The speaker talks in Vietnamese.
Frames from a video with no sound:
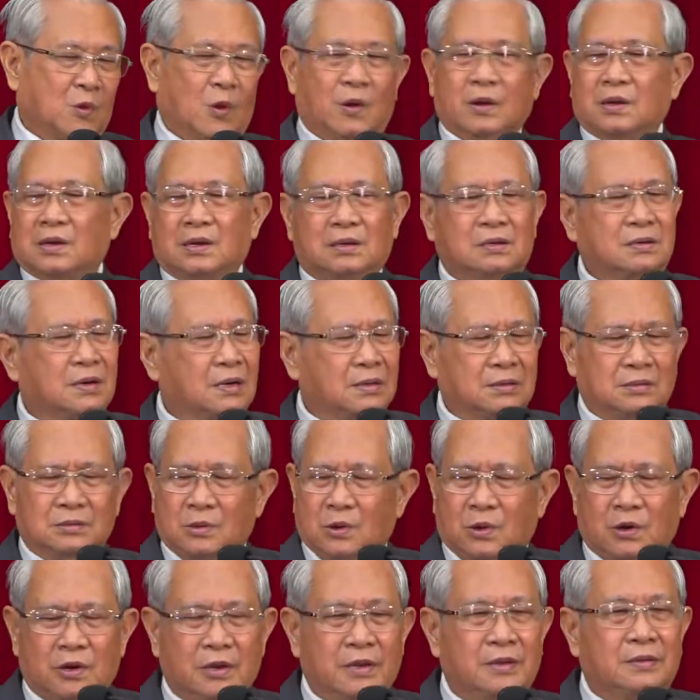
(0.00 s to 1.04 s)
Nói một cách
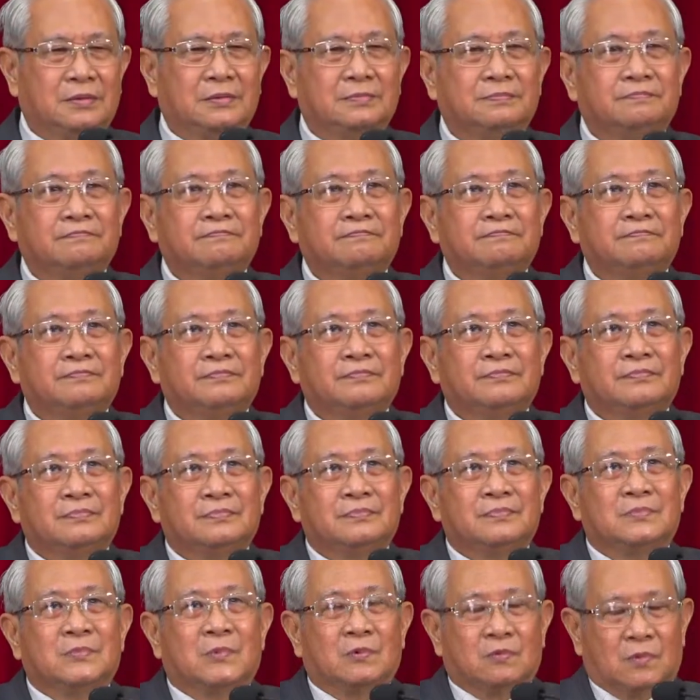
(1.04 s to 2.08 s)
rần rủi,
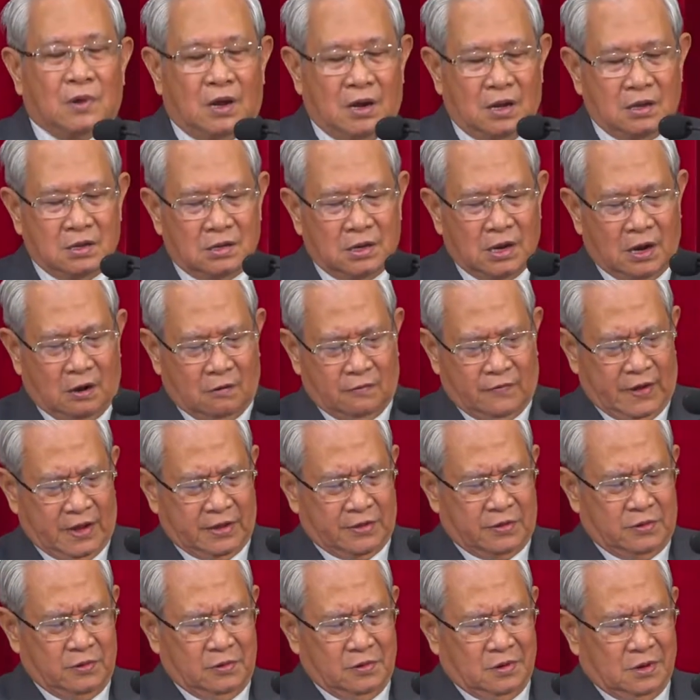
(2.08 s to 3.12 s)
chúng ta là người hầu
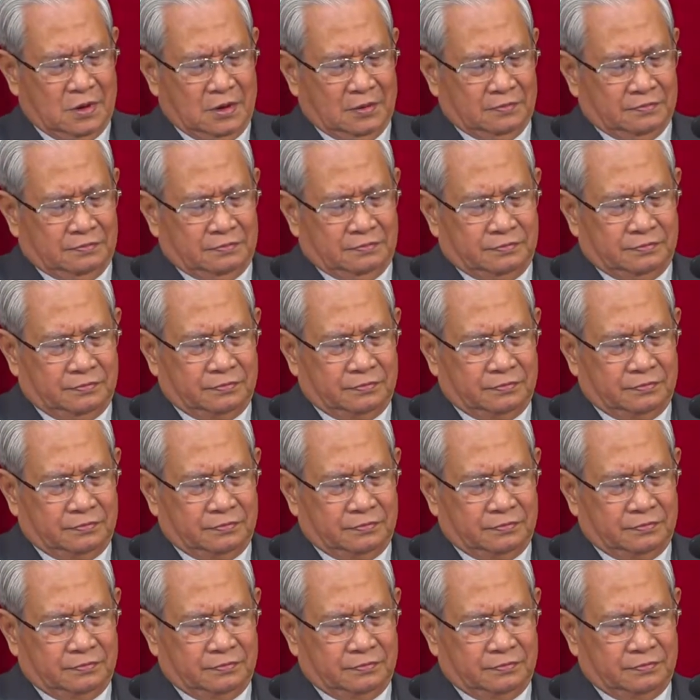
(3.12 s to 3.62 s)
việc Chúa,